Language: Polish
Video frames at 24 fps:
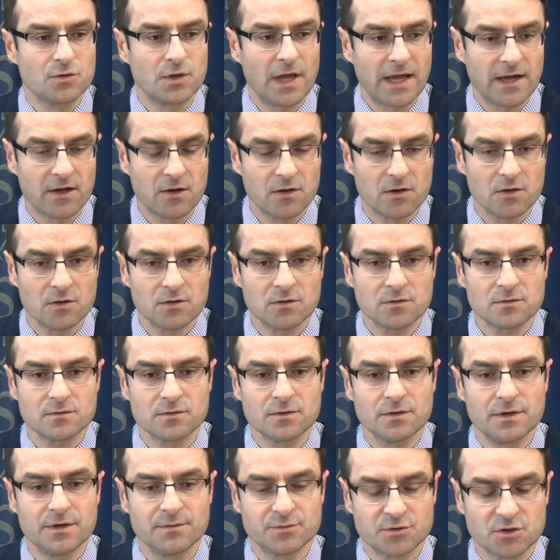tego
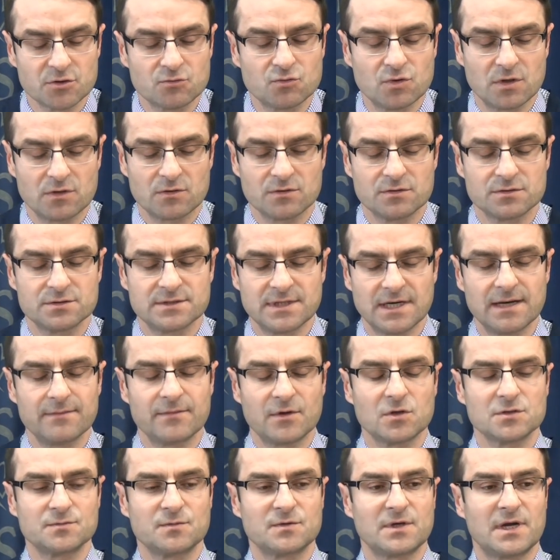y, i celem
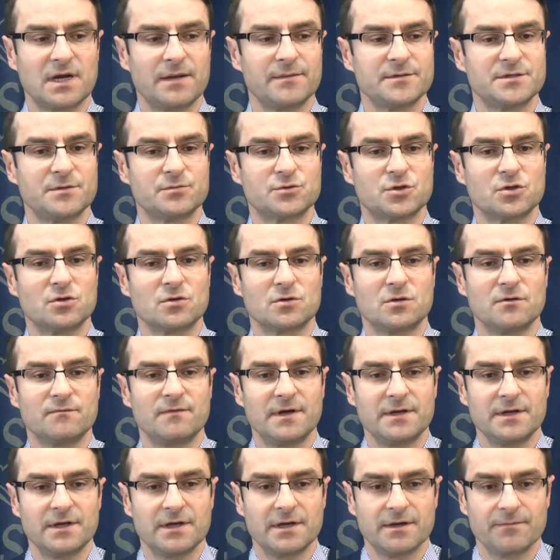tego spotkania będzie
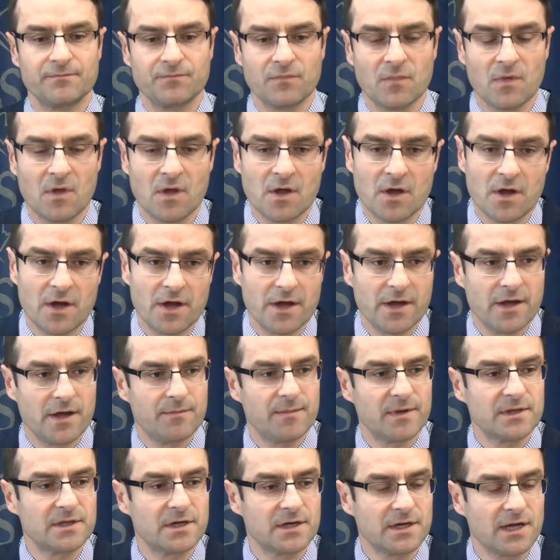przygotowanie e,
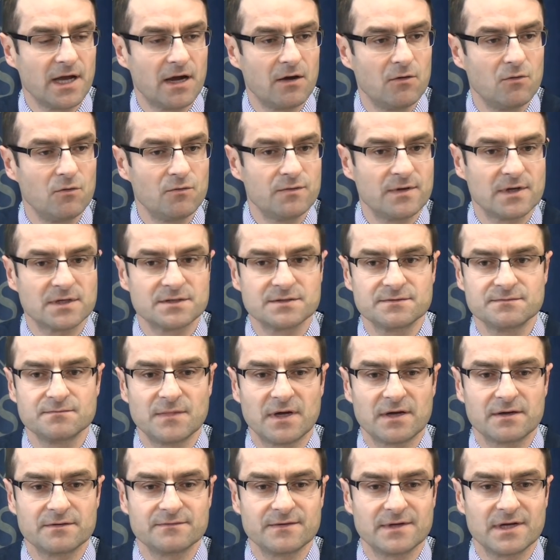materiałów, tak,
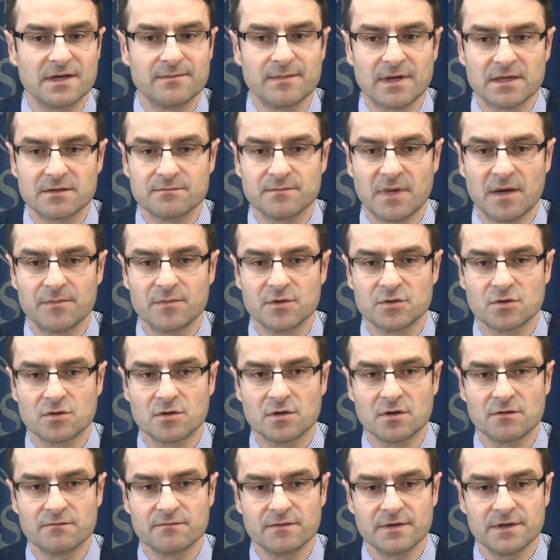tak zwanej mapy
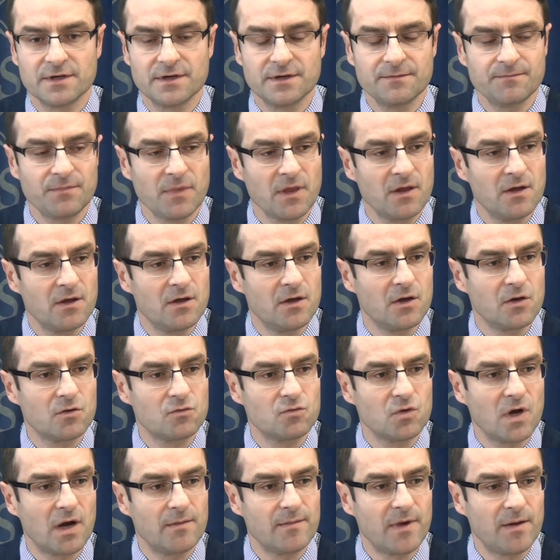drogowej, y,
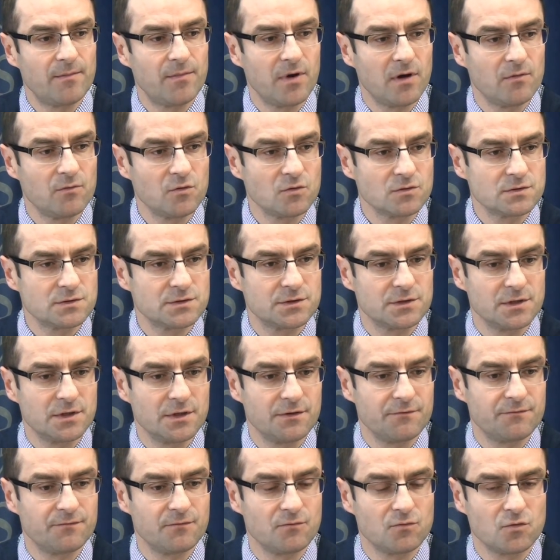która ma pomóc
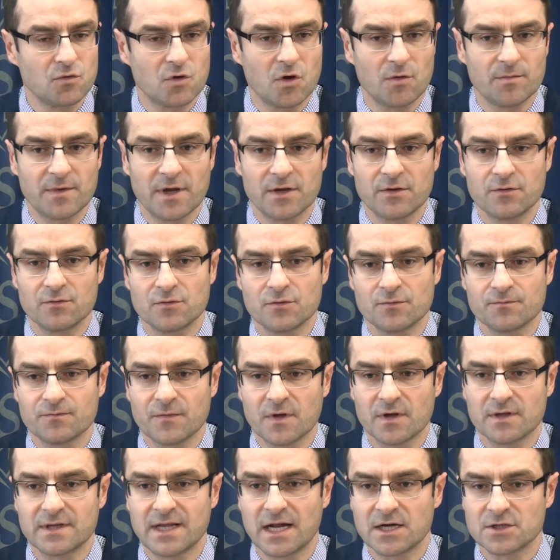y, w uruchomieniu
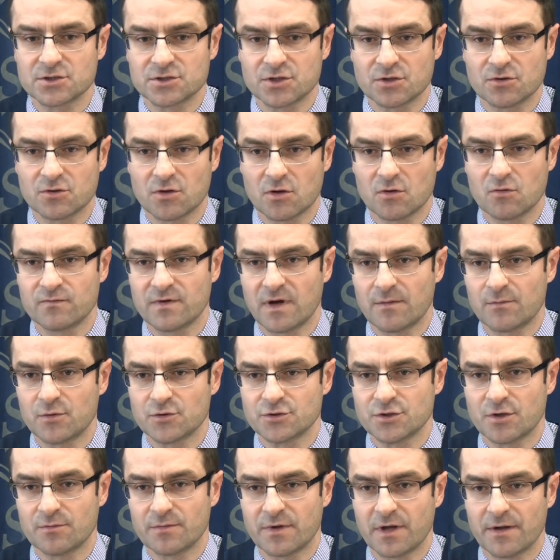dalszych kroków na
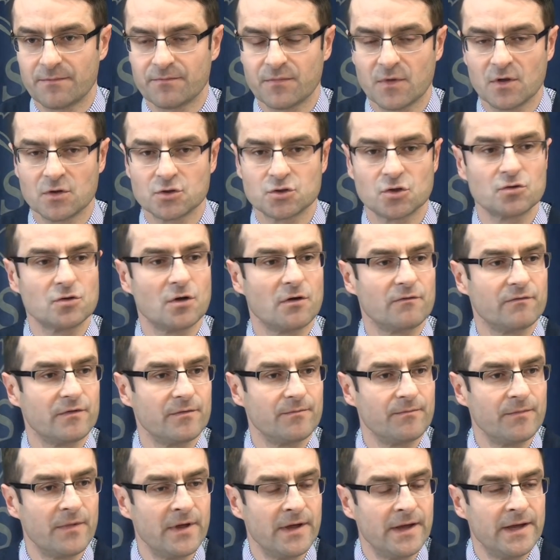poziomie
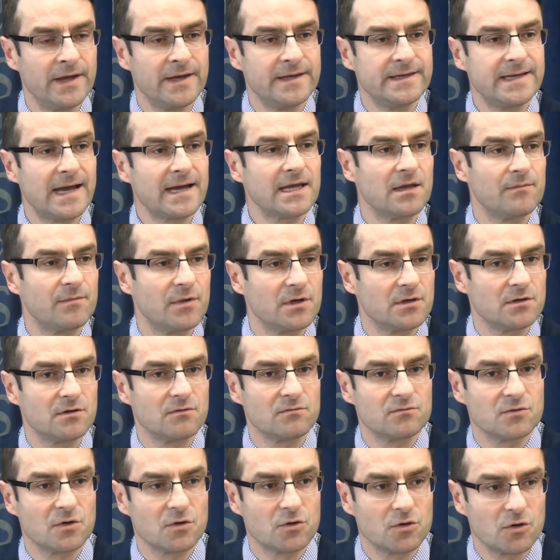rządowym. Jakie
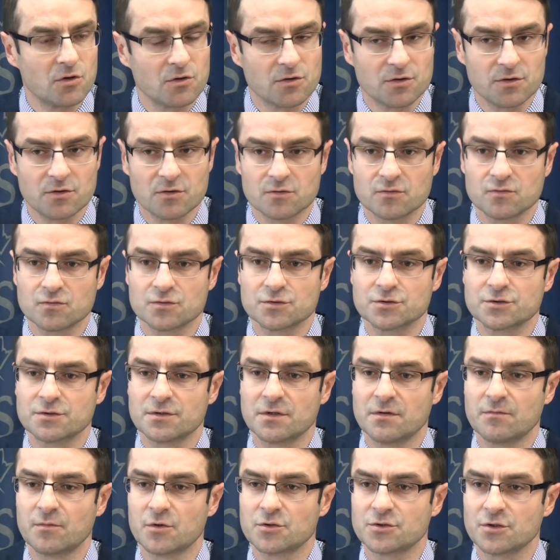będą to kroki?
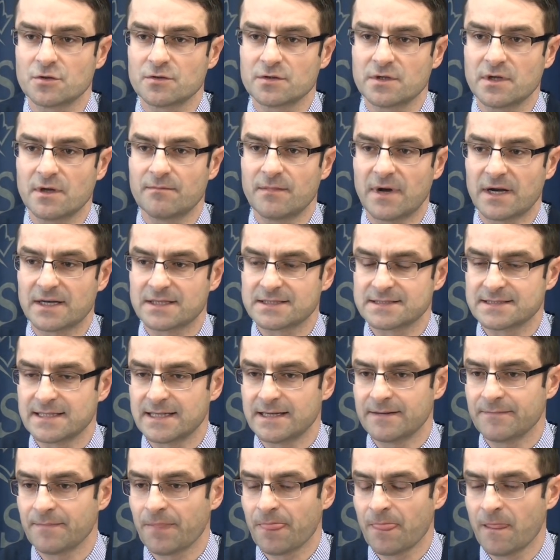Otóż początkiem
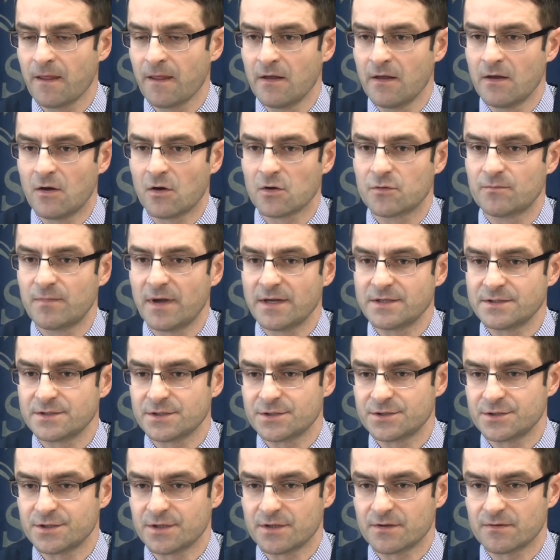marca
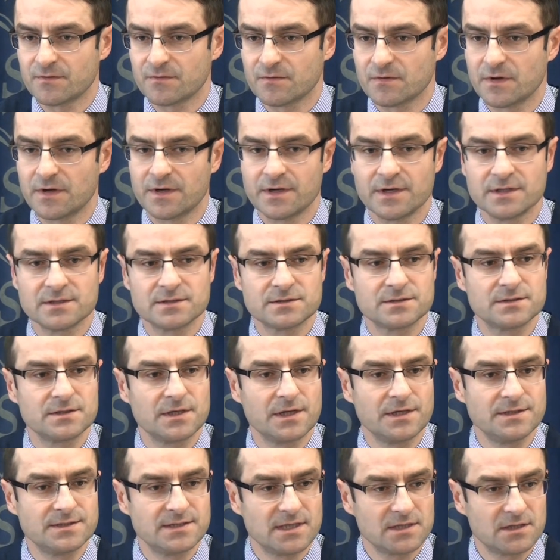odbędzie się z
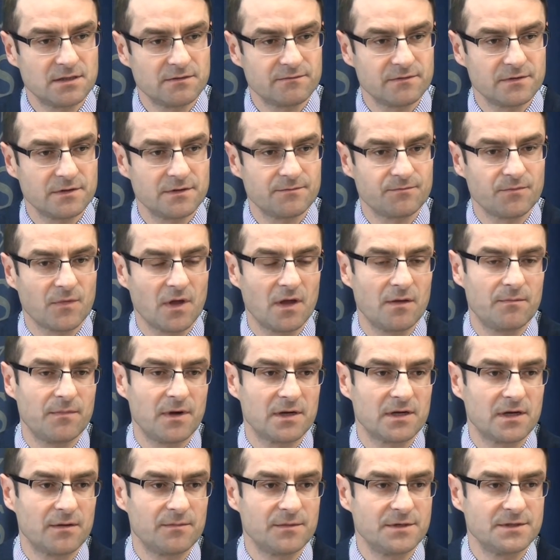inicjatywy
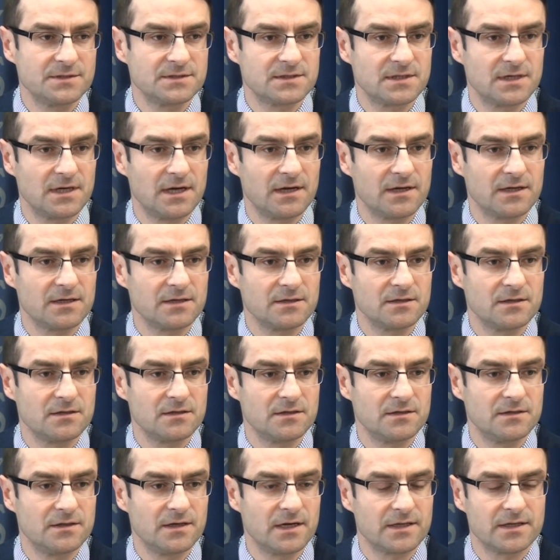pana ministra
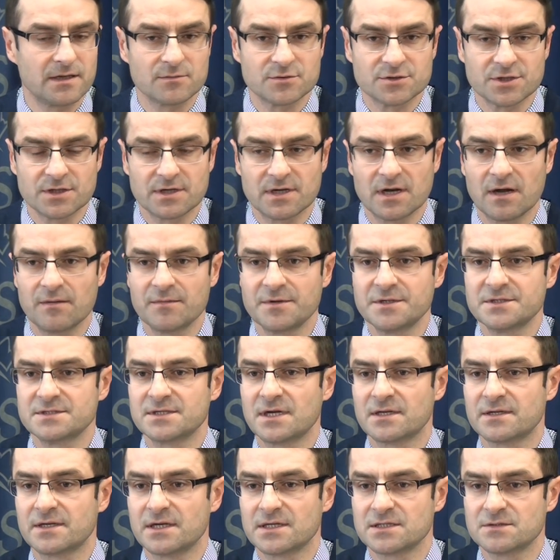Adamczyka,
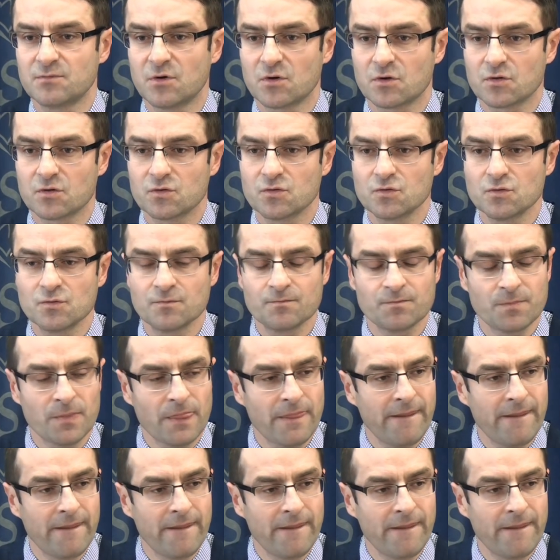ministra transportu,